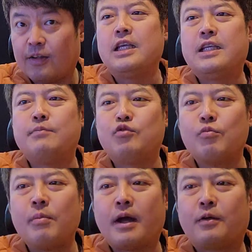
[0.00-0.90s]

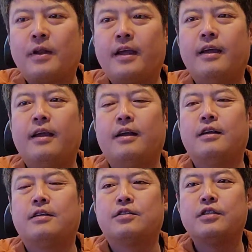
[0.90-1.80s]
26만 원에
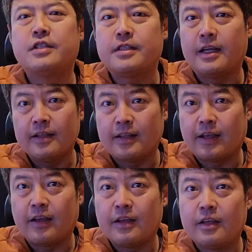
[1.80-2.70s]
출시를
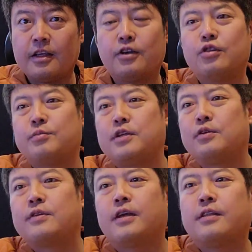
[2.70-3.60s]
했는데, 이것도 비교
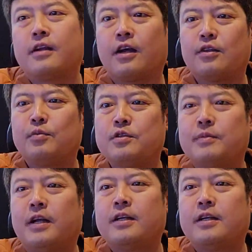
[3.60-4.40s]
사이트를 가서 보시면